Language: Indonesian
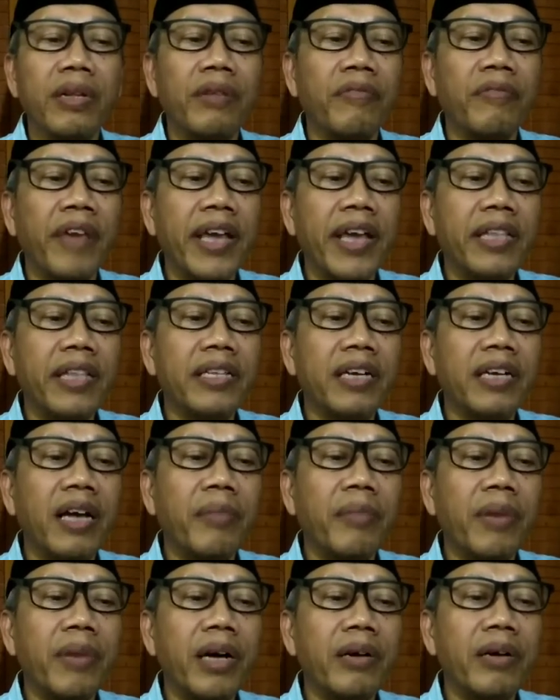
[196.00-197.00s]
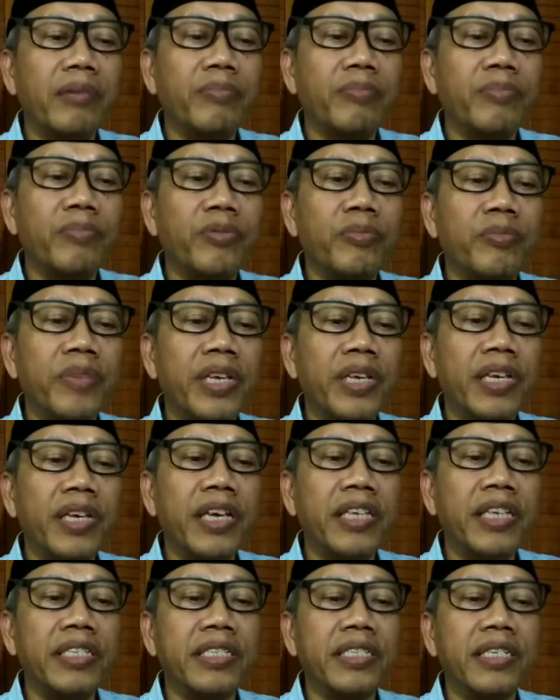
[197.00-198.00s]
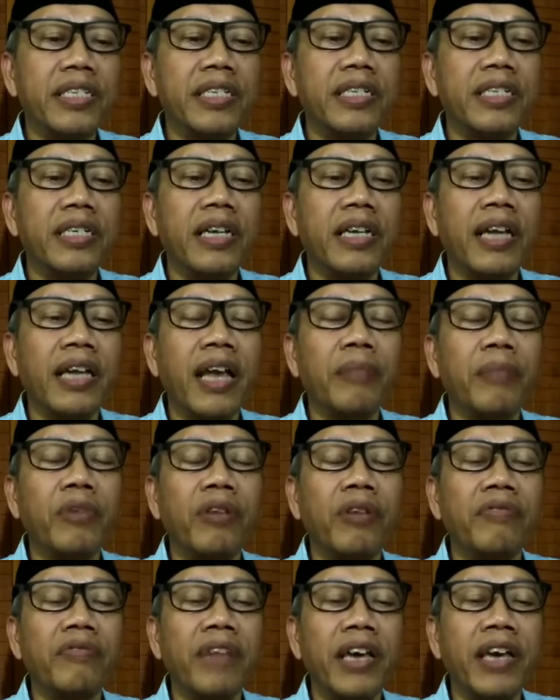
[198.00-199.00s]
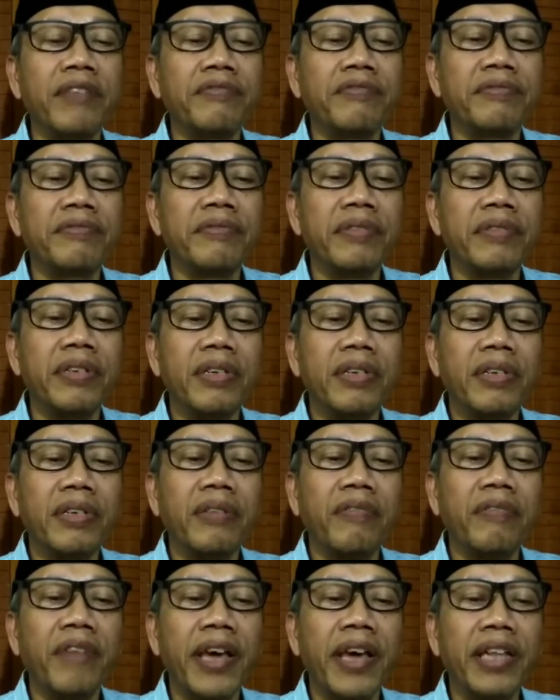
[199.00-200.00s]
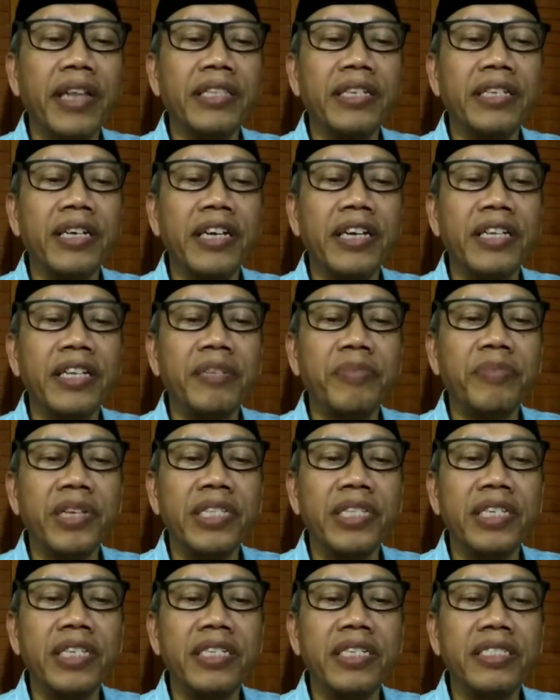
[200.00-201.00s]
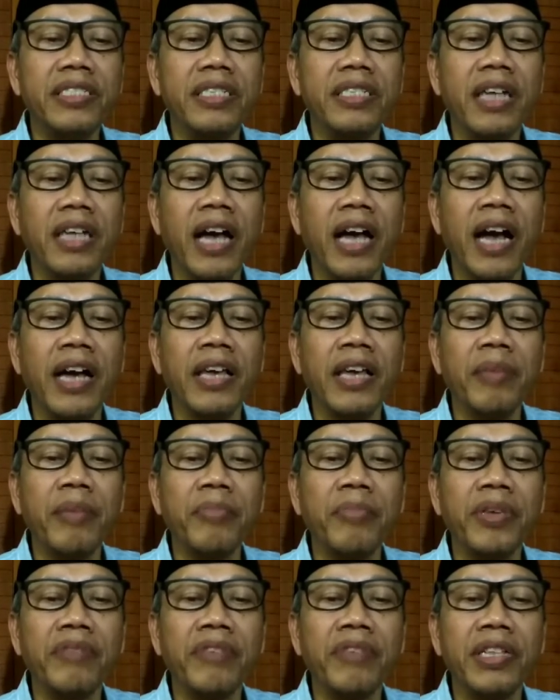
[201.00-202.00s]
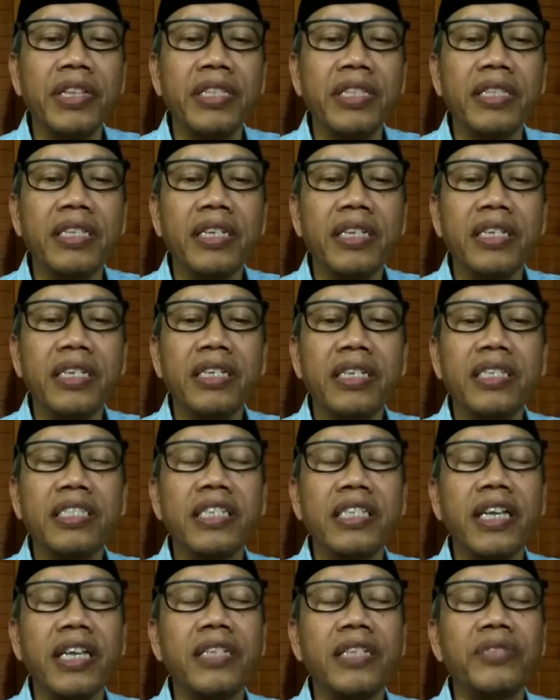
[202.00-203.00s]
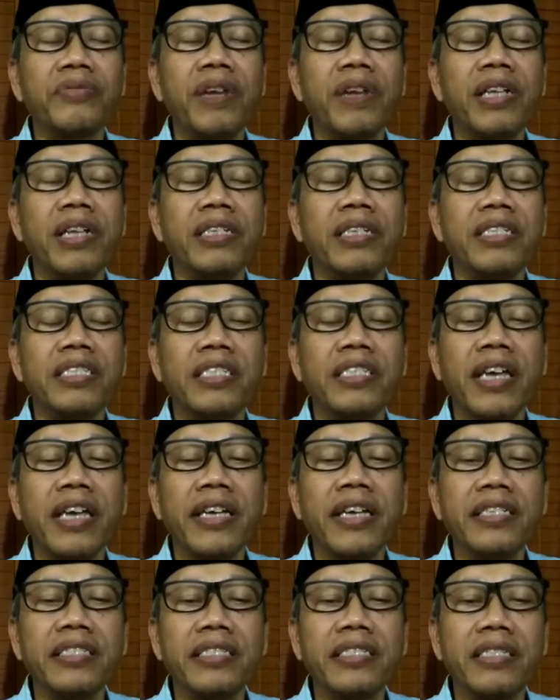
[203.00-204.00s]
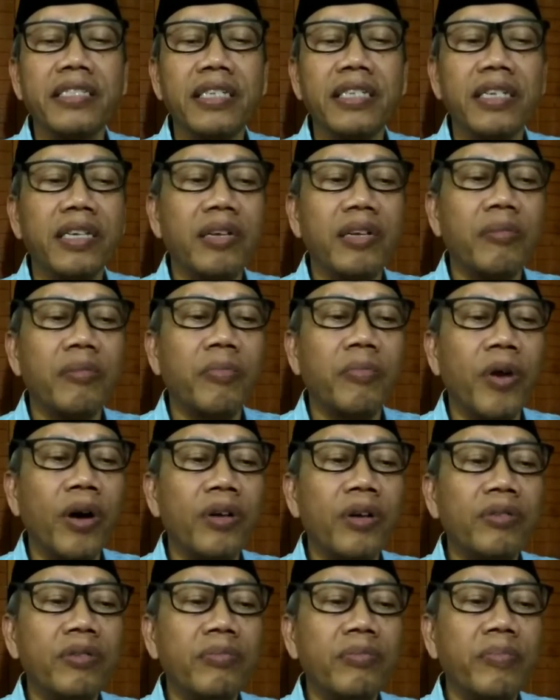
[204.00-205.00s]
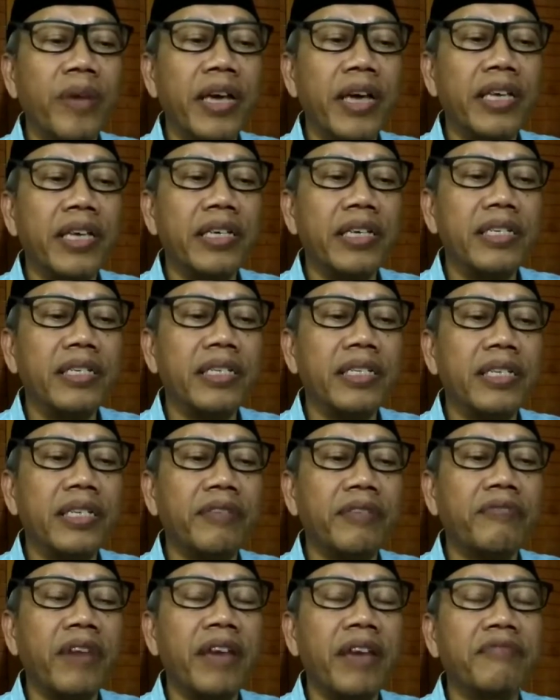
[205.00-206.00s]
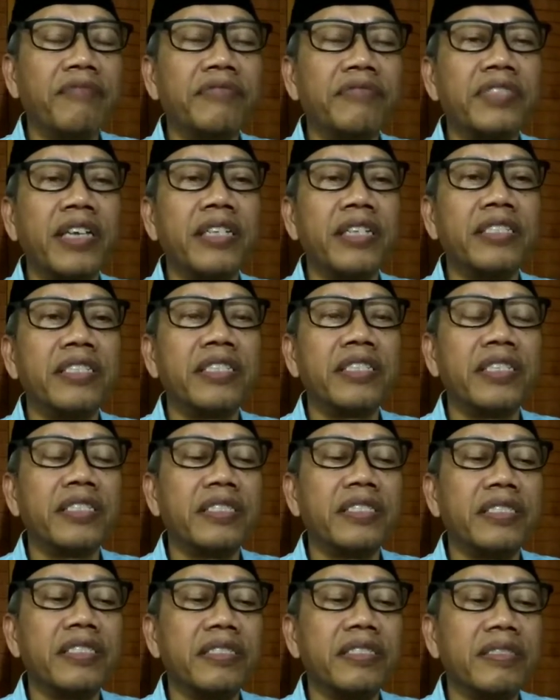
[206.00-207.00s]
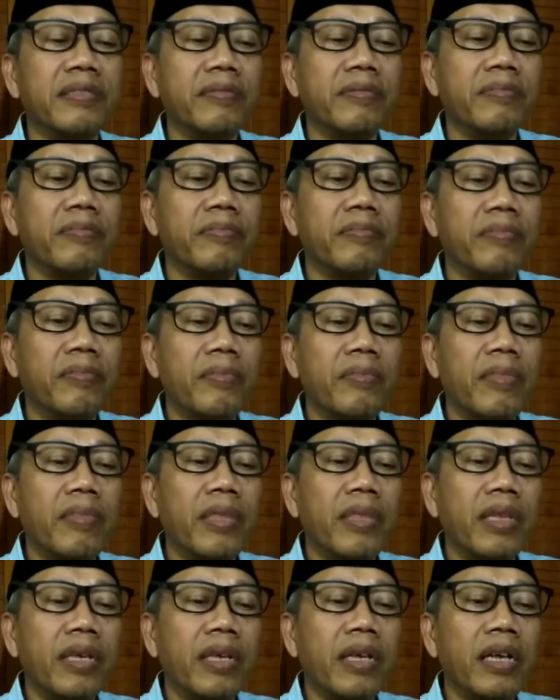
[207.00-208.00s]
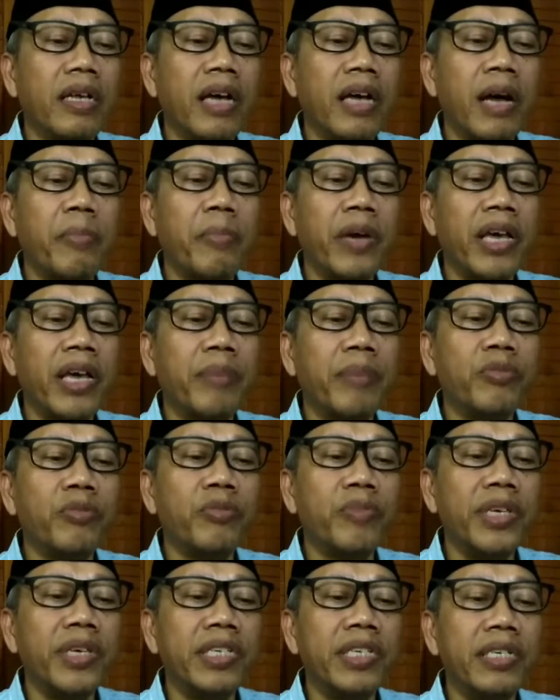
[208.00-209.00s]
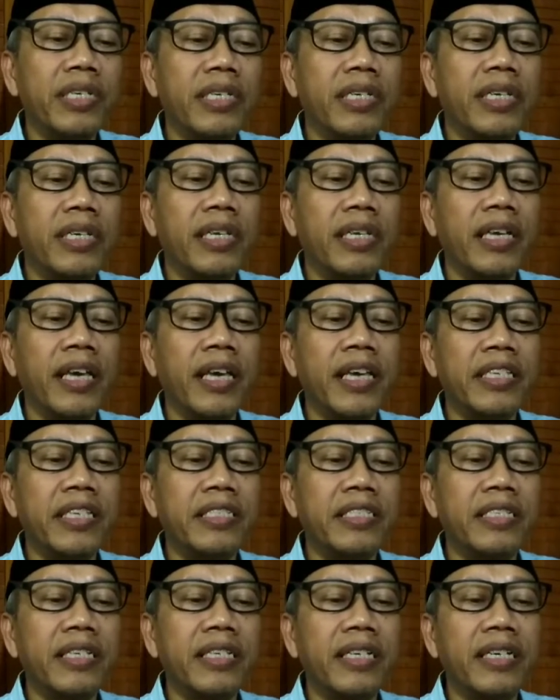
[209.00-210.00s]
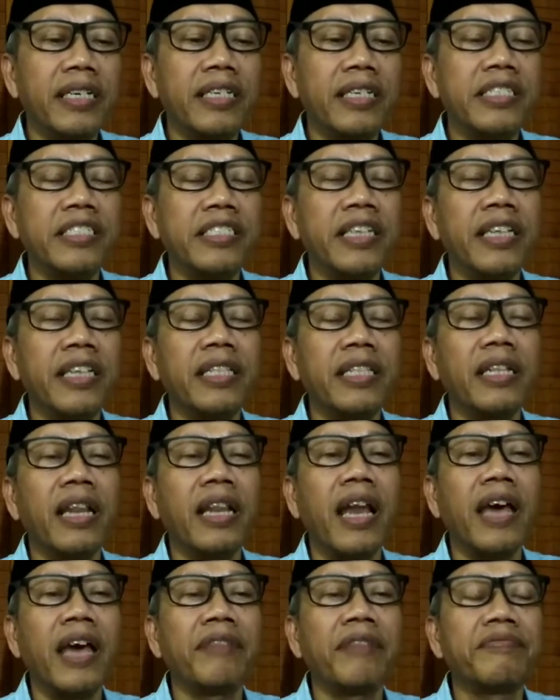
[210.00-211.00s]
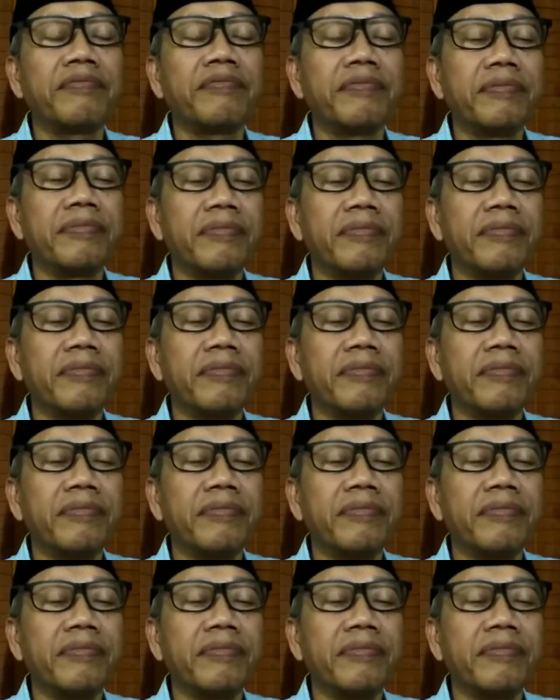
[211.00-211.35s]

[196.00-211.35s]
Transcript: Where the Kama Bumi is the realm of life, where the inhabitants are happy with sensual desires born by the five senses. Apaya Bumi is a set life.